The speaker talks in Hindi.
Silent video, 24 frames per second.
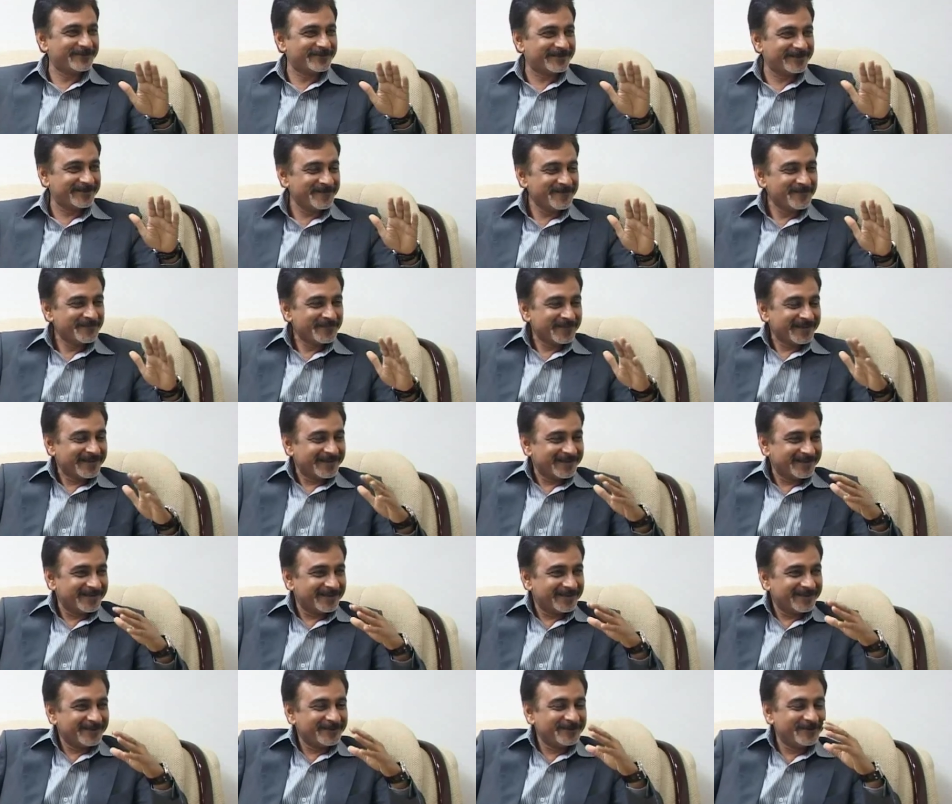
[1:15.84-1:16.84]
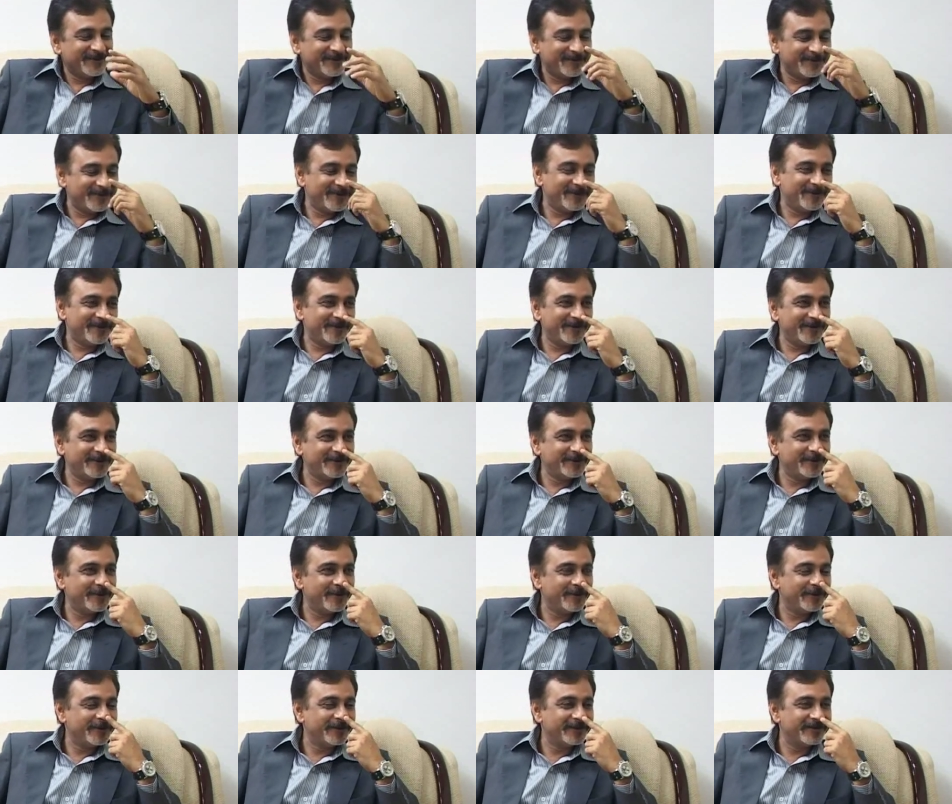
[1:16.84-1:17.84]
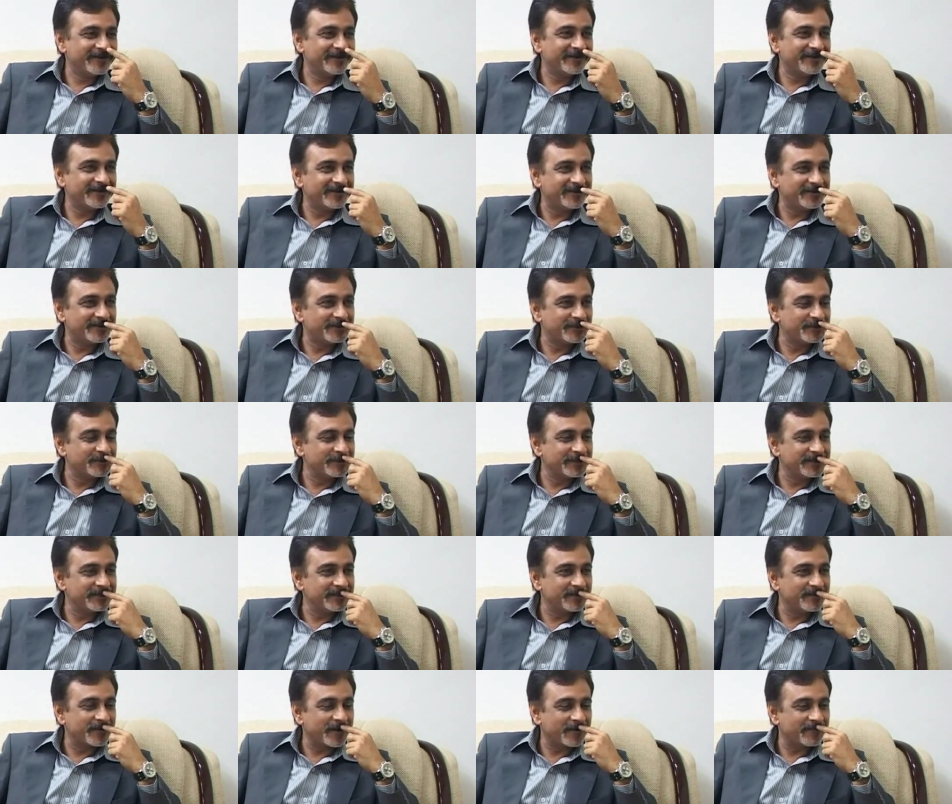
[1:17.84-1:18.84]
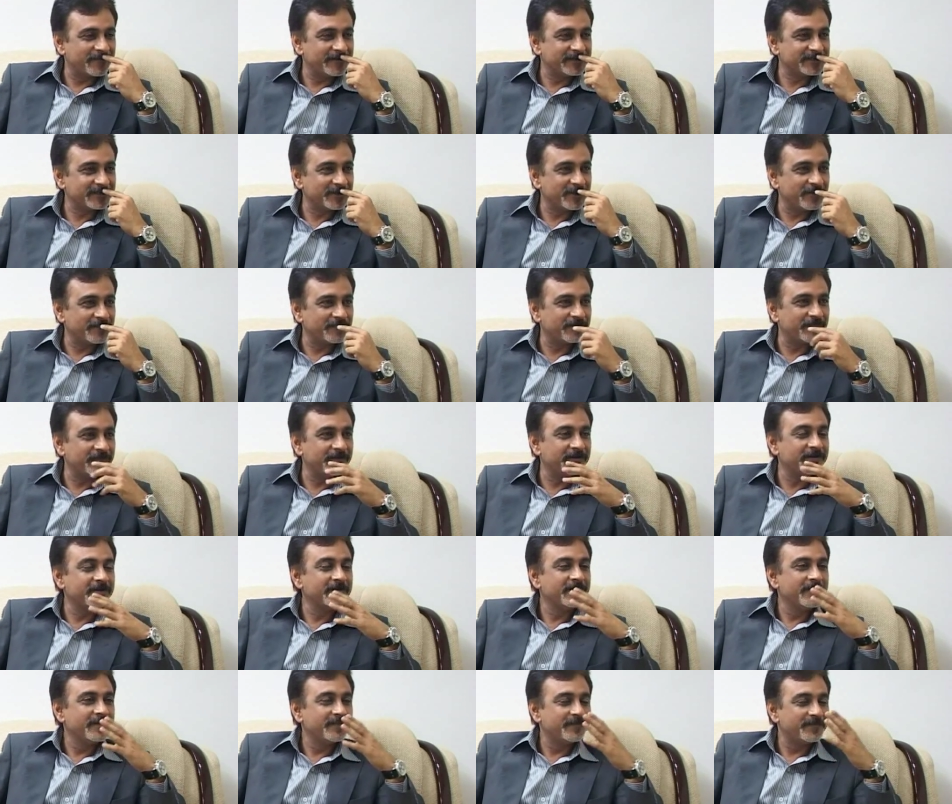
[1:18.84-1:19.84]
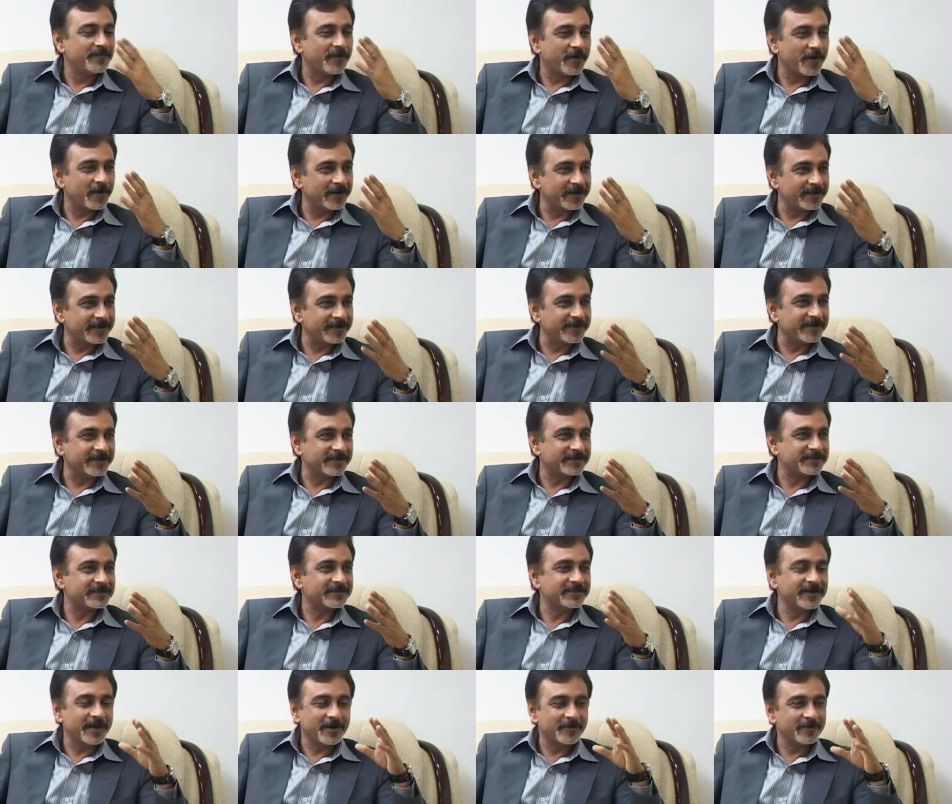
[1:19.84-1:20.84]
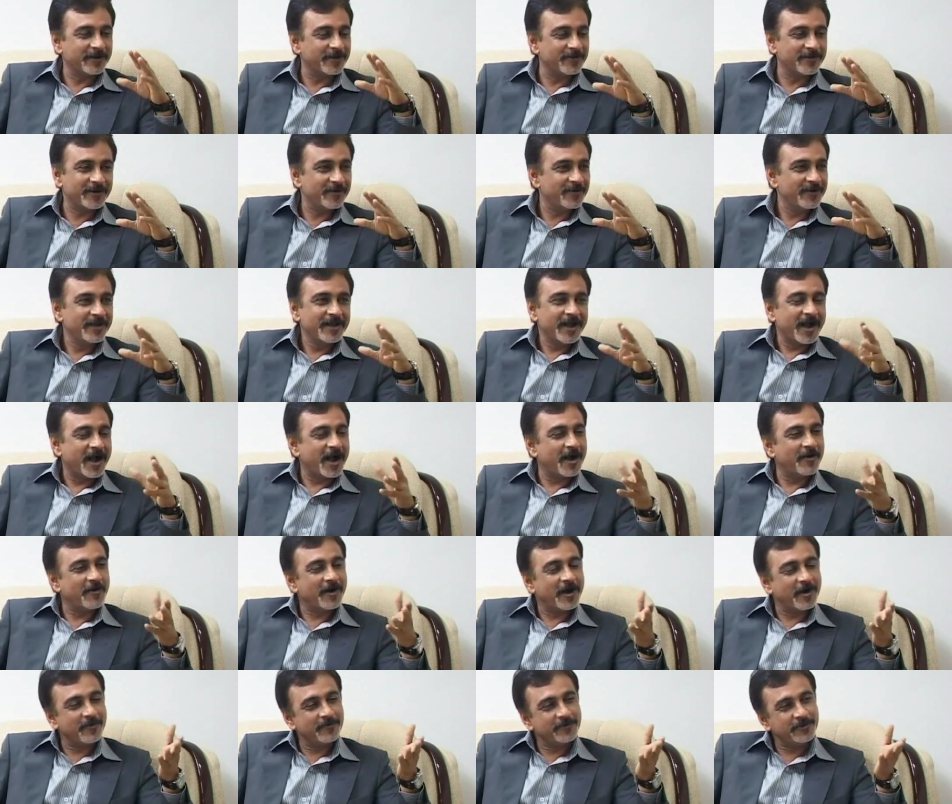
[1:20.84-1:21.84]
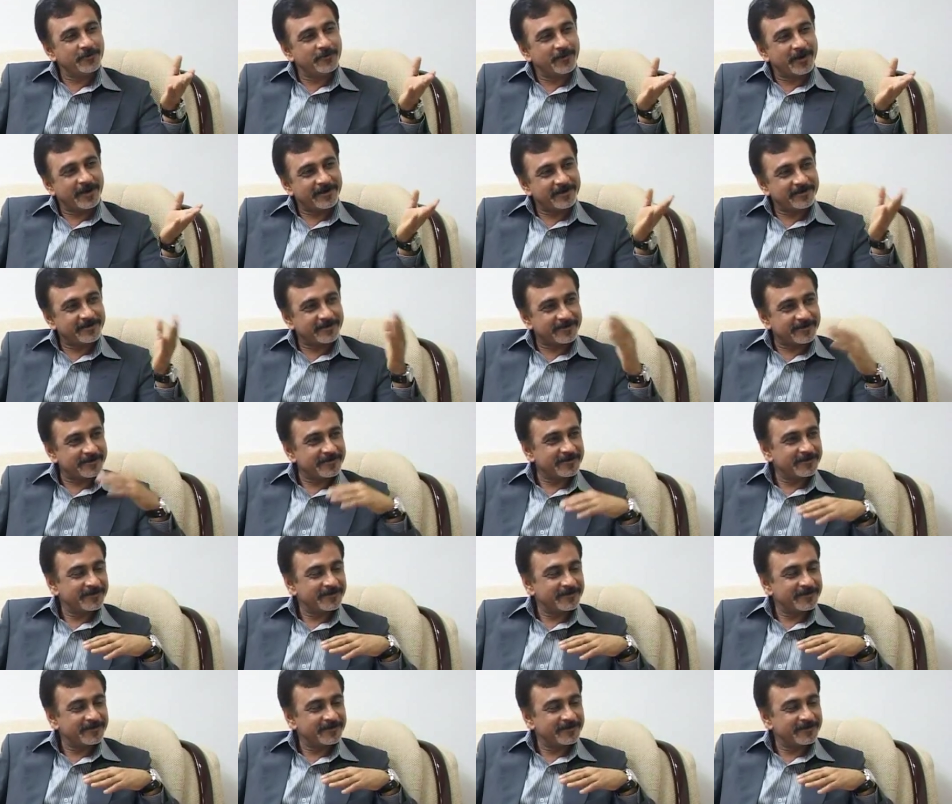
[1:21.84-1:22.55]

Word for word: टू से यू यू चूजन द प्रोफेशन ऑफ पॉलिटिक्स नाउ नाउ नाउ हाउ हाउ यू एंटर्ड